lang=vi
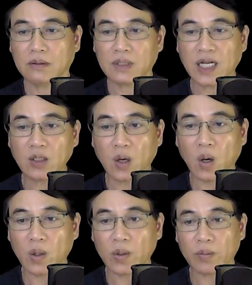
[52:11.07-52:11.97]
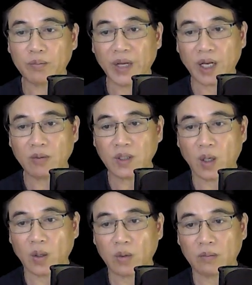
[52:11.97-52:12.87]
Thằng Cồ bị ông
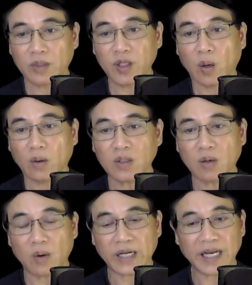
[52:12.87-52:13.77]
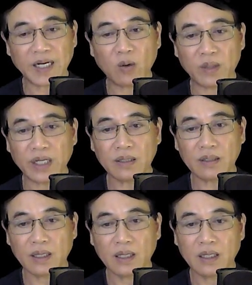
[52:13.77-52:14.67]
Độ dỗ cho một cái đau điếng,
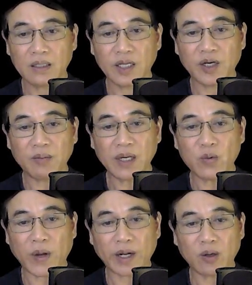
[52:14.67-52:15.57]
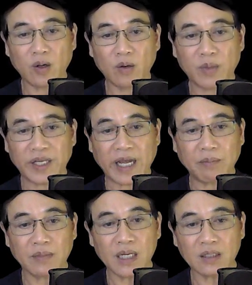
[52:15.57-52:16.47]
thì nó mới hoàn hồn mà
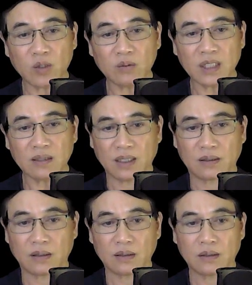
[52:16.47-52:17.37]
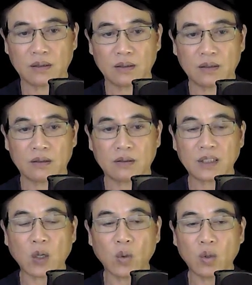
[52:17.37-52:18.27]
giảm bớt chút sức lực.
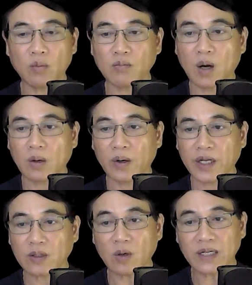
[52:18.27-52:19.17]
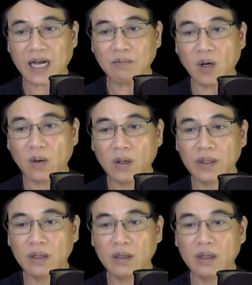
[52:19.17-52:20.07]
Sau một hồi tó cả mồ
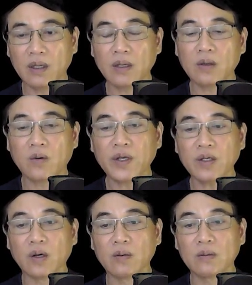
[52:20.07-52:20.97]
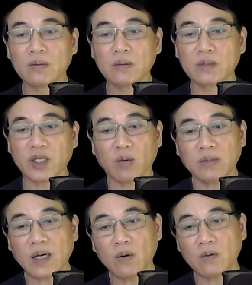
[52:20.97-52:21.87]
hôi, cuối cùng thì cũng
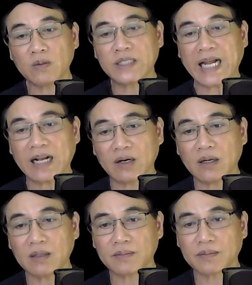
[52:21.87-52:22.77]
đau ra đó.